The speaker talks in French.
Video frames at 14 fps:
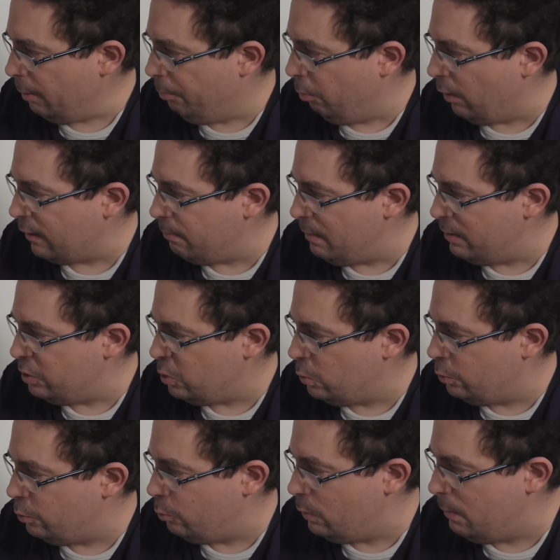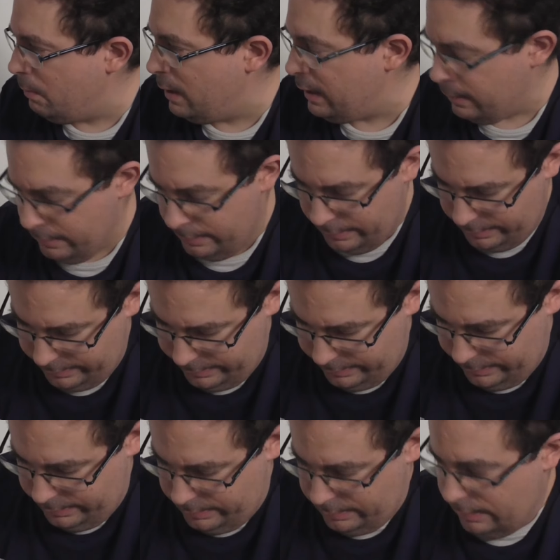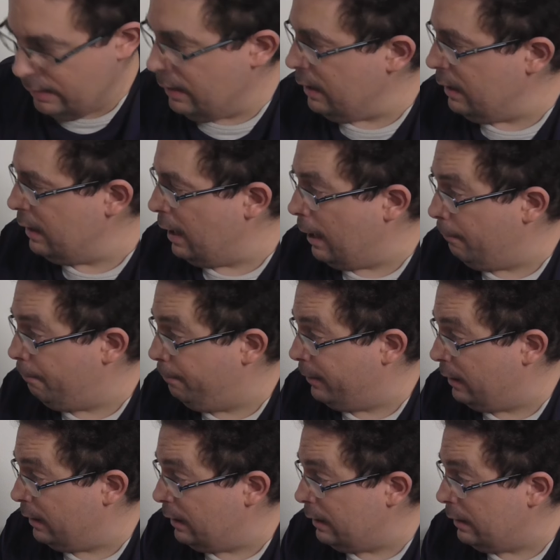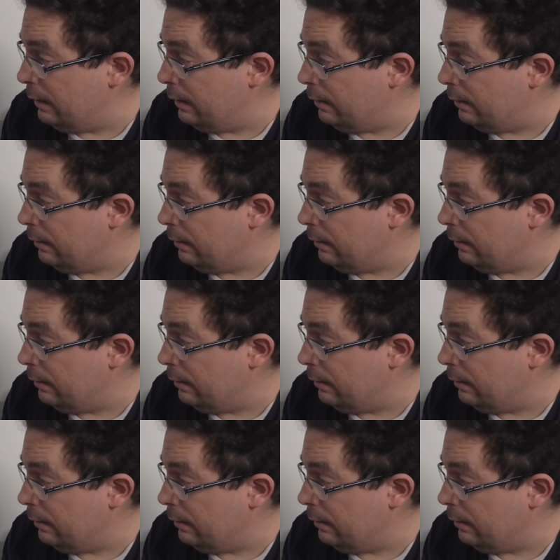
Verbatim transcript: pour la semaine du, du 8 mai. Et après,